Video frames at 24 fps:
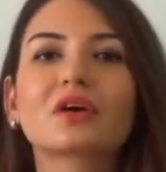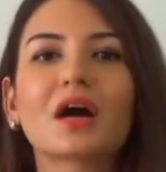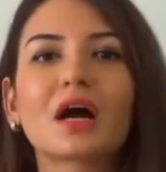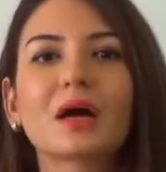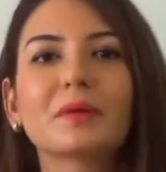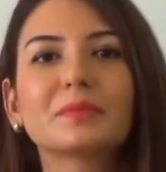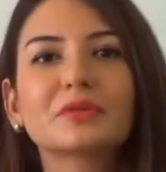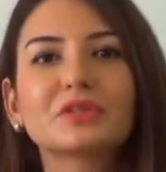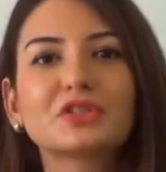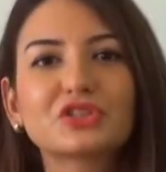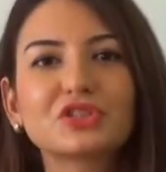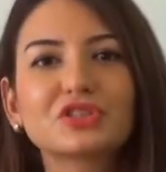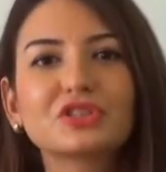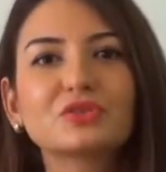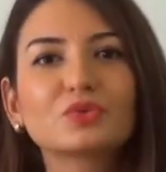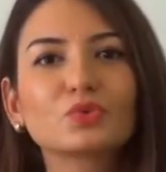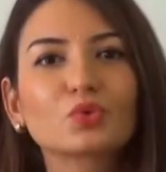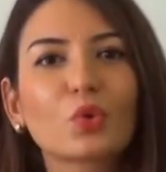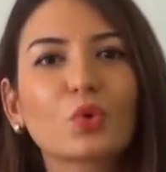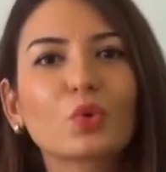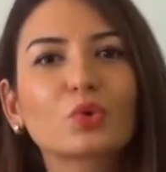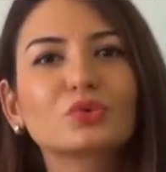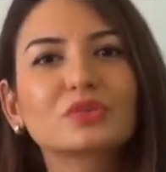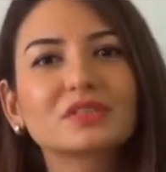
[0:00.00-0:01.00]
kaybı
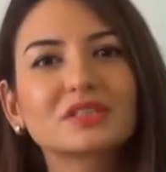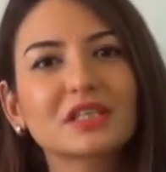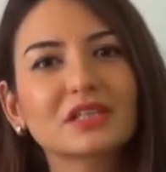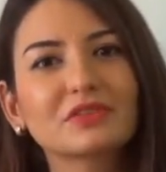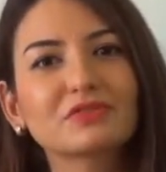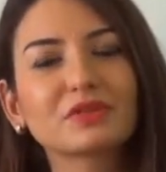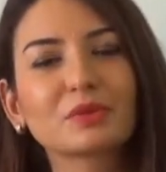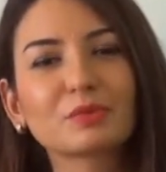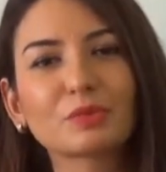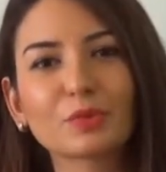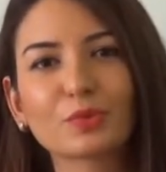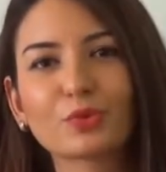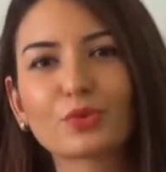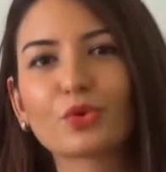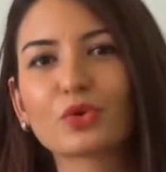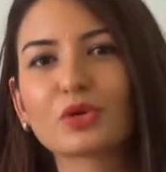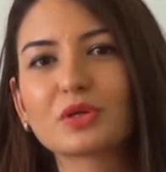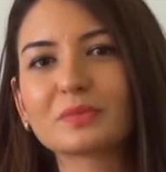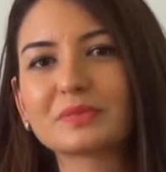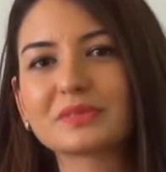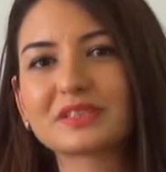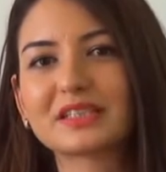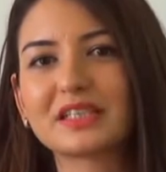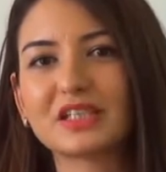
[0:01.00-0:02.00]
kişinin doğru zayıflama
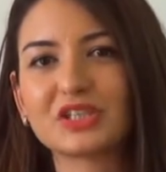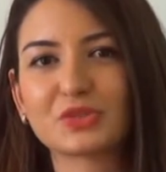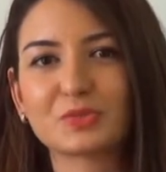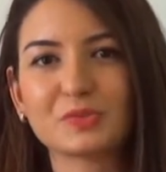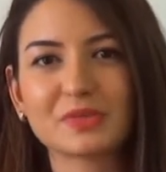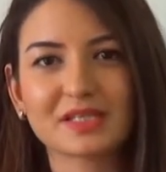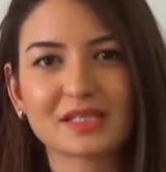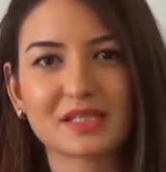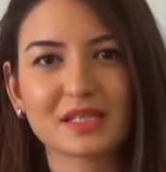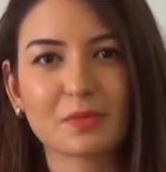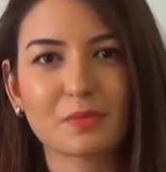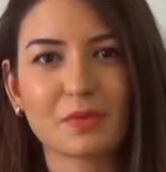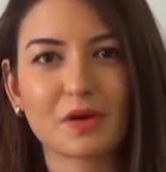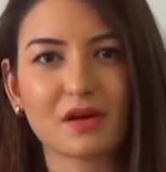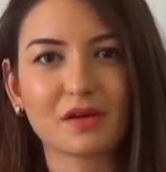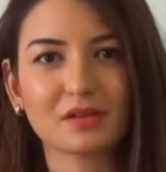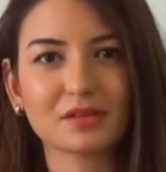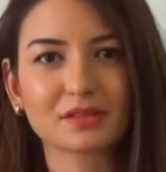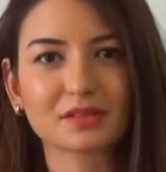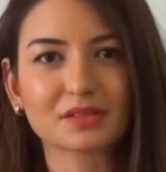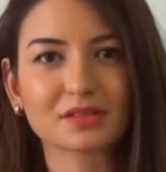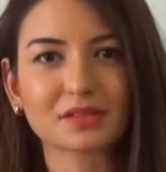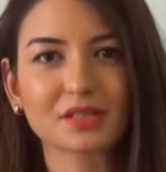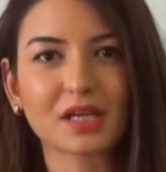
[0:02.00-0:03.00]
programını seçmesine
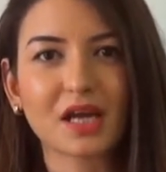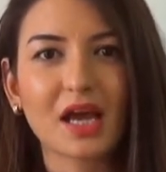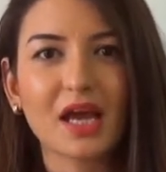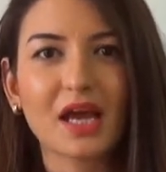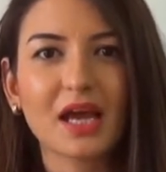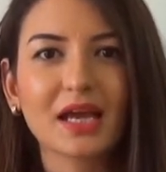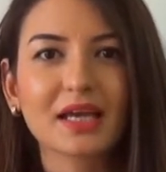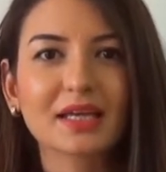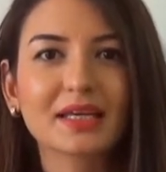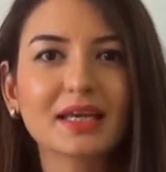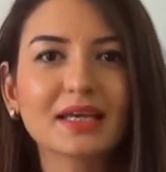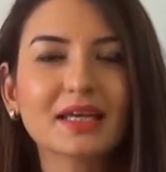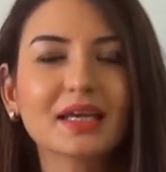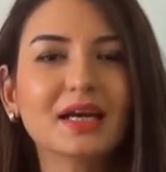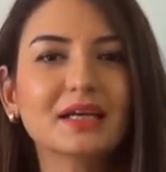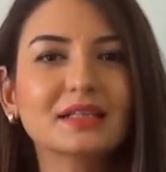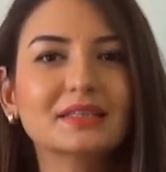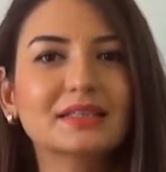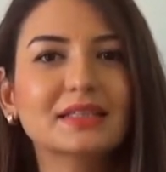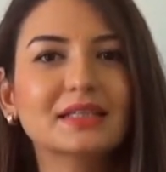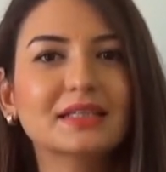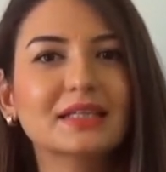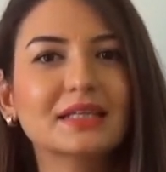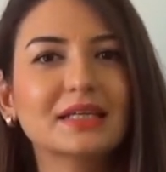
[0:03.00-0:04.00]
bağlıdır.
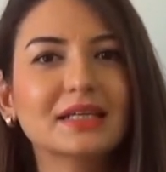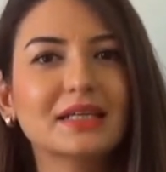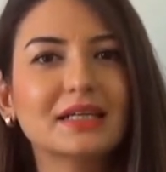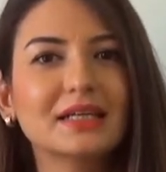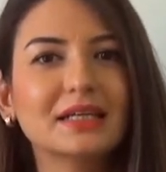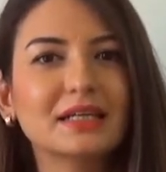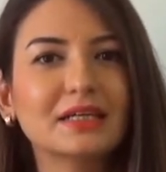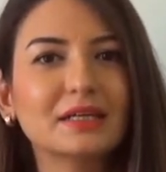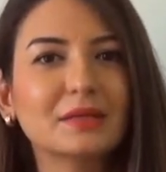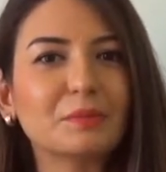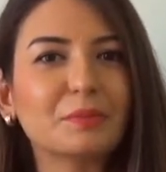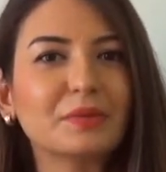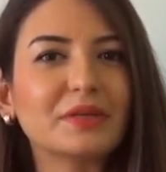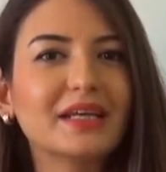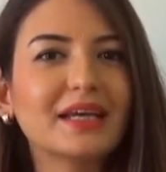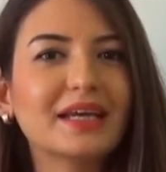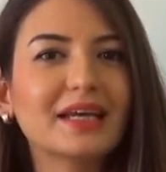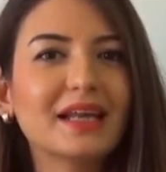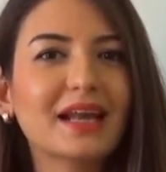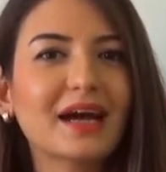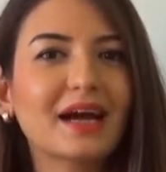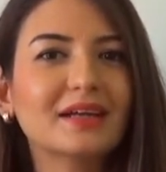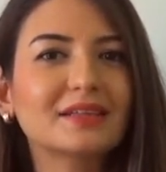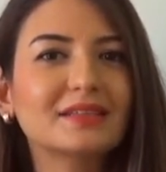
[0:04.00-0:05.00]
Genelde e,
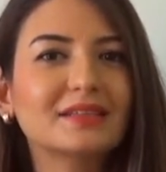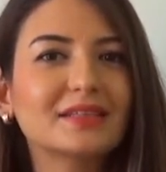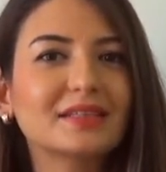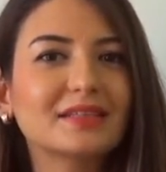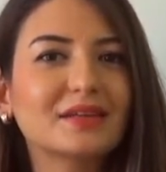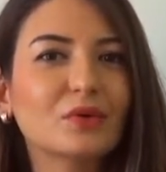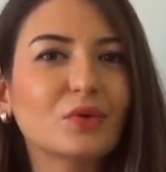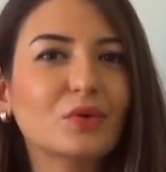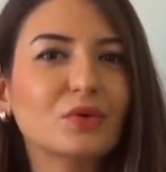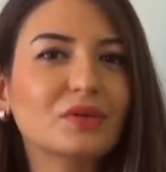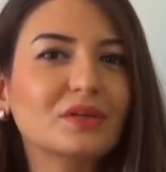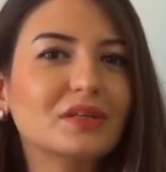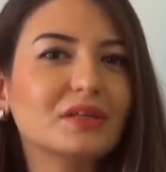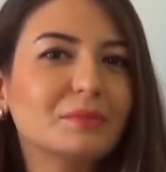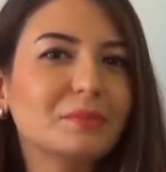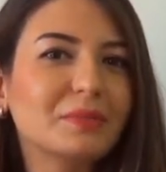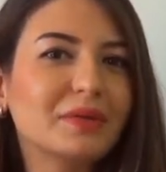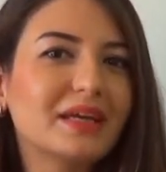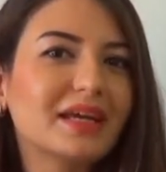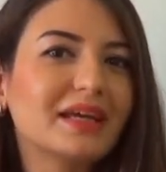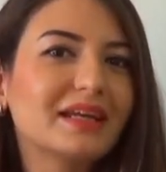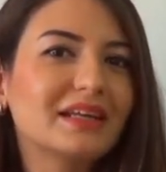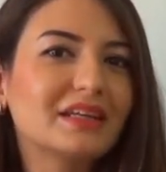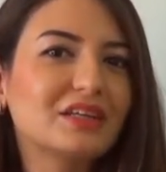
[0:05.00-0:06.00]
bireylerde ö,
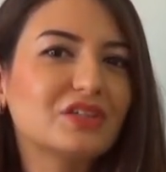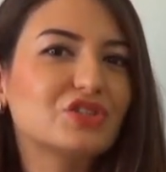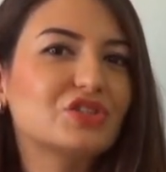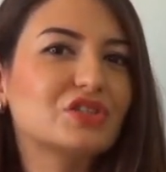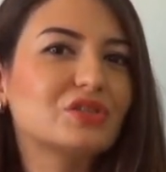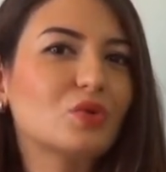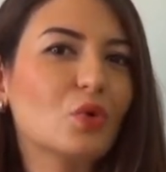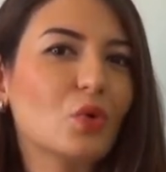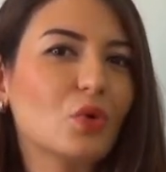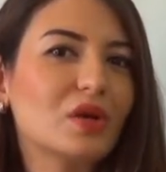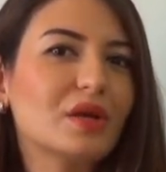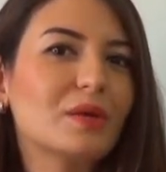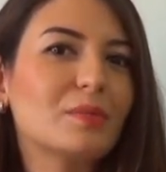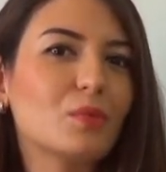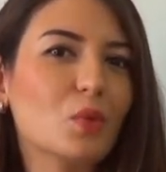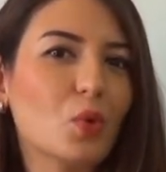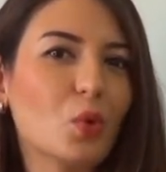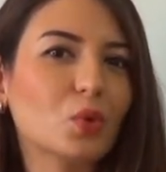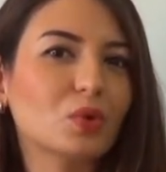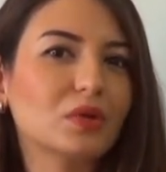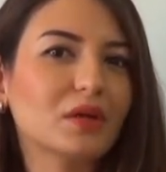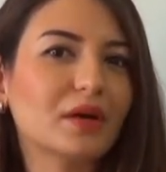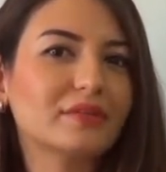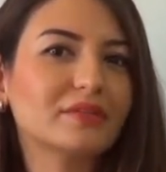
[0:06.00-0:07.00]
bireyler için
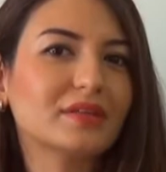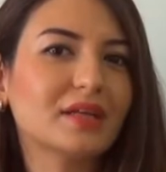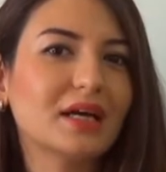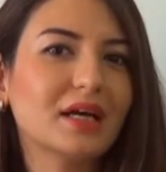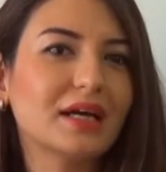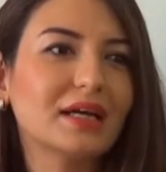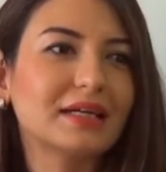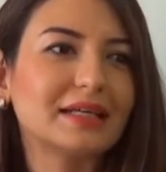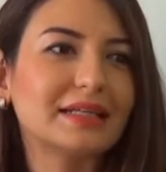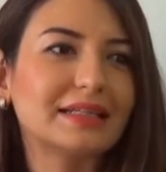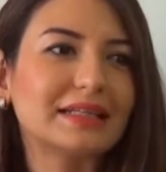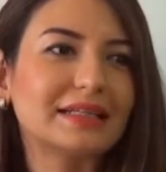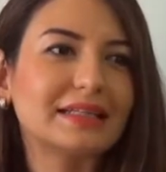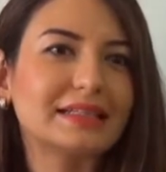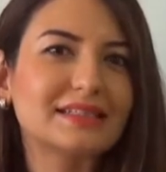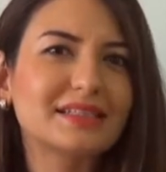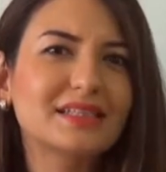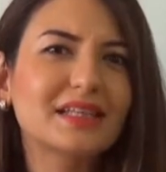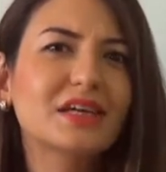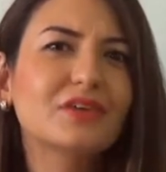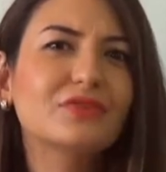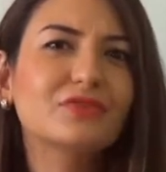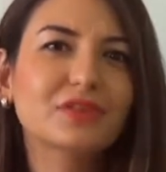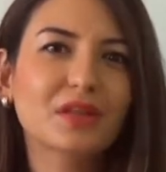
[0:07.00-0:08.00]
önemli olan e,
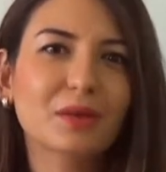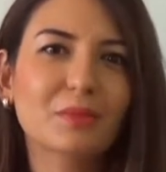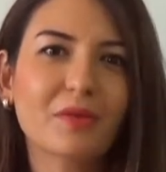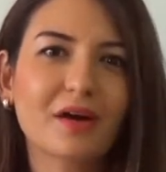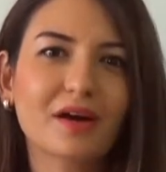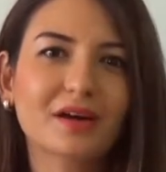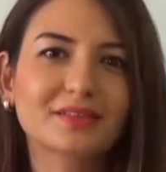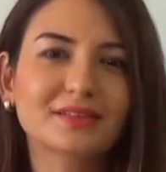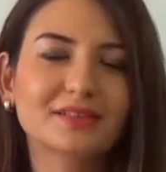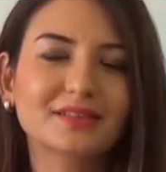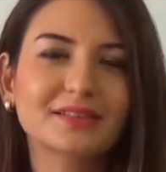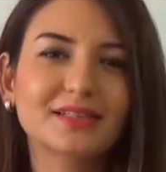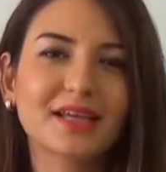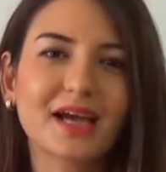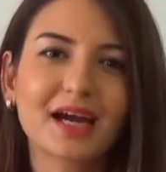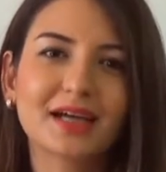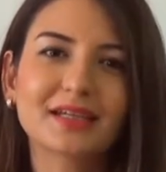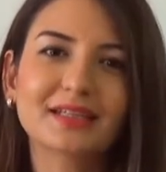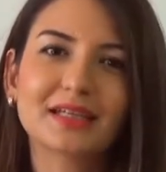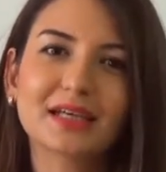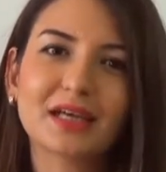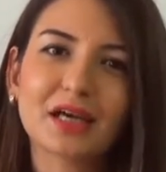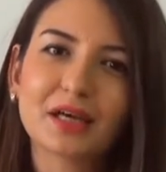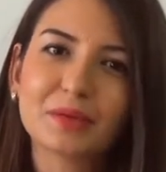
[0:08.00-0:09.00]
zayıflamaktır.
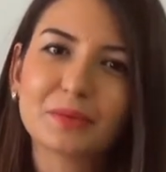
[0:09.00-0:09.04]
Yani